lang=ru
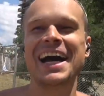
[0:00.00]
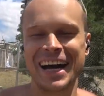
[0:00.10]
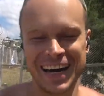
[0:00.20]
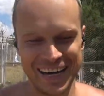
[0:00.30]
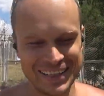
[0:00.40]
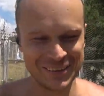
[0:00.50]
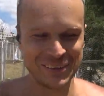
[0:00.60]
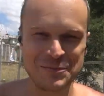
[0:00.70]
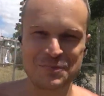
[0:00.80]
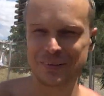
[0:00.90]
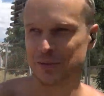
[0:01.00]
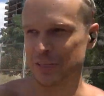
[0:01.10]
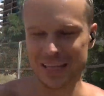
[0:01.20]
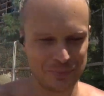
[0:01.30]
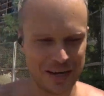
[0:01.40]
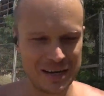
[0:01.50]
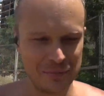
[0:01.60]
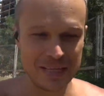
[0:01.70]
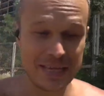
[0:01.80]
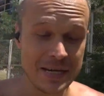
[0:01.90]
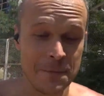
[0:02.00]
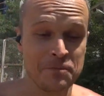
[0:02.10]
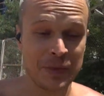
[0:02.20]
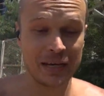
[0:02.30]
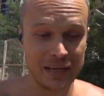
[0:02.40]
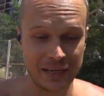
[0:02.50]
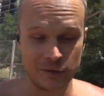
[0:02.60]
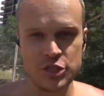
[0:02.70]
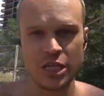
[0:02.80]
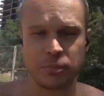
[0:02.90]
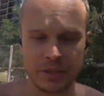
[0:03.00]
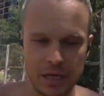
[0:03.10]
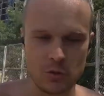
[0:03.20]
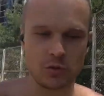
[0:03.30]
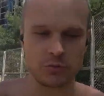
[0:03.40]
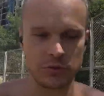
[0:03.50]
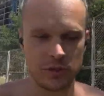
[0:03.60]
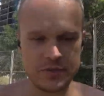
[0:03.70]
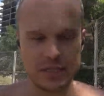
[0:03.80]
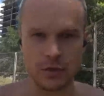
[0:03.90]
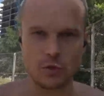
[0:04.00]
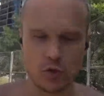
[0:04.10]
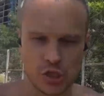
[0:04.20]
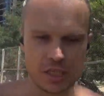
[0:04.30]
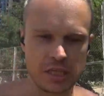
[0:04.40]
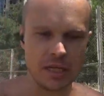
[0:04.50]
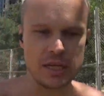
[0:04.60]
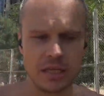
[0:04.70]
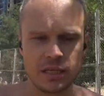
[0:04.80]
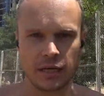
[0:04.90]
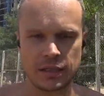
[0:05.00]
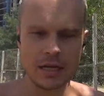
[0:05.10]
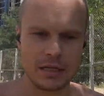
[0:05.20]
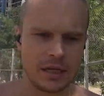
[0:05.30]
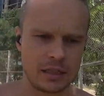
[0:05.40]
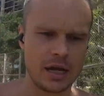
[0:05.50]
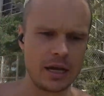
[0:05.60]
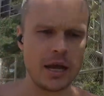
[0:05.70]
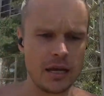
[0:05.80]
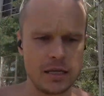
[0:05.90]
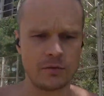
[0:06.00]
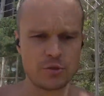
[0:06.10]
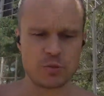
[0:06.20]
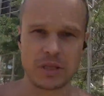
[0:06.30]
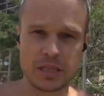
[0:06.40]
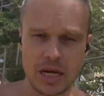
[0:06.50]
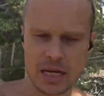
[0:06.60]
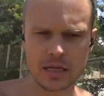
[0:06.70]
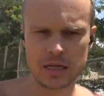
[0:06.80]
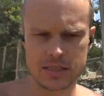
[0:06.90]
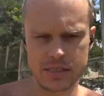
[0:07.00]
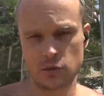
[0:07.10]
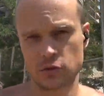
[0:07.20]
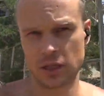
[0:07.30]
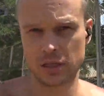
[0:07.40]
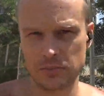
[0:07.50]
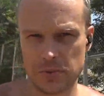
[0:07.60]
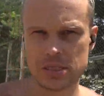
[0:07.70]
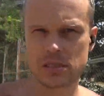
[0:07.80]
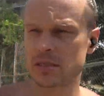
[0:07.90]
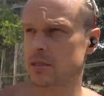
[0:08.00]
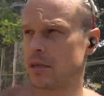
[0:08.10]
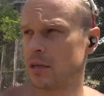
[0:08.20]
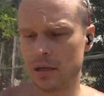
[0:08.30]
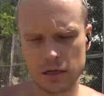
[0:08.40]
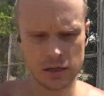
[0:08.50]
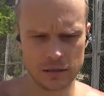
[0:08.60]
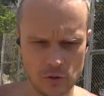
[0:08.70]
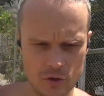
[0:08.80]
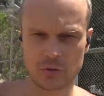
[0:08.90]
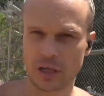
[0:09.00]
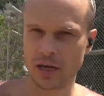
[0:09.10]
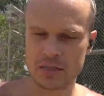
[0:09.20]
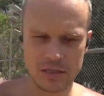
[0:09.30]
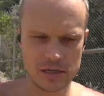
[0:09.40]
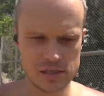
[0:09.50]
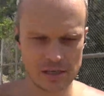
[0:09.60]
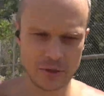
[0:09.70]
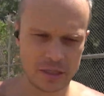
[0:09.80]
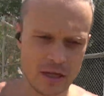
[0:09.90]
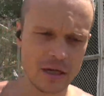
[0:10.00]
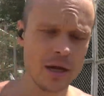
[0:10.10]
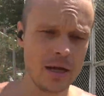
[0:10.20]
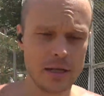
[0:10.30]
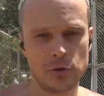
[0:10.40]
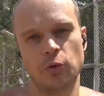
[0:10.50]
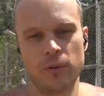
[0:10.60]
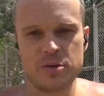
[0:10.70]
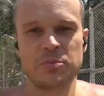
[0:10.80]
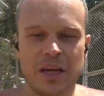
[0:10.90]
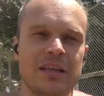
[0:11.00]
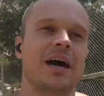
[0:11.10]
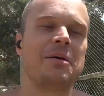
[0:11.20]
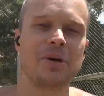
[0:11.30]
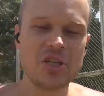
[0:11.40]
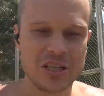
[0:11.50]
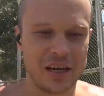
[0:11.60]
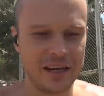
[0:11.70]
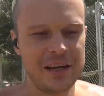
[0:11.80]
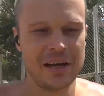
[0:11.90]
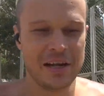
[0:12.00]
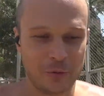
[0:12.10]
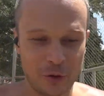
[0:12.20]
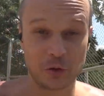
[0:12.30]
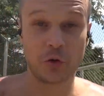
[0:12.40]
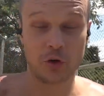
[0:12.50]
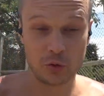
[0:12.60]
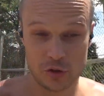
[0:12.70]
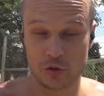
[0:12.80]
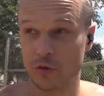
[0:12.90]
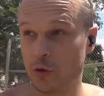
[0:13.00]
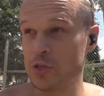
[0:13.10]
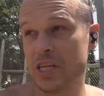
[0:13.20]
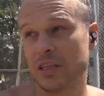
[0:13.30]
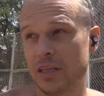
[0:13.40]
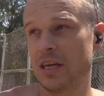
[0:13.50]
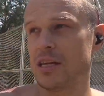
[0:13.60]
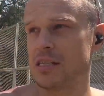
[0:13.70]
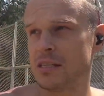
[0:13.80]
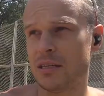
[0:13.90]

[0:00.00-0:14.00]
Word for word: А, ну, тут надо правильно понять. А, короче, их продают в всякие юношеские лиги и так далее, и так далее. И, в общем-то, тренеры делают на этом бизнес. А, то есть вот такая интересная модель. Ну, в общем-то, она обычная. Вот, но круто, что в Грузии это есть.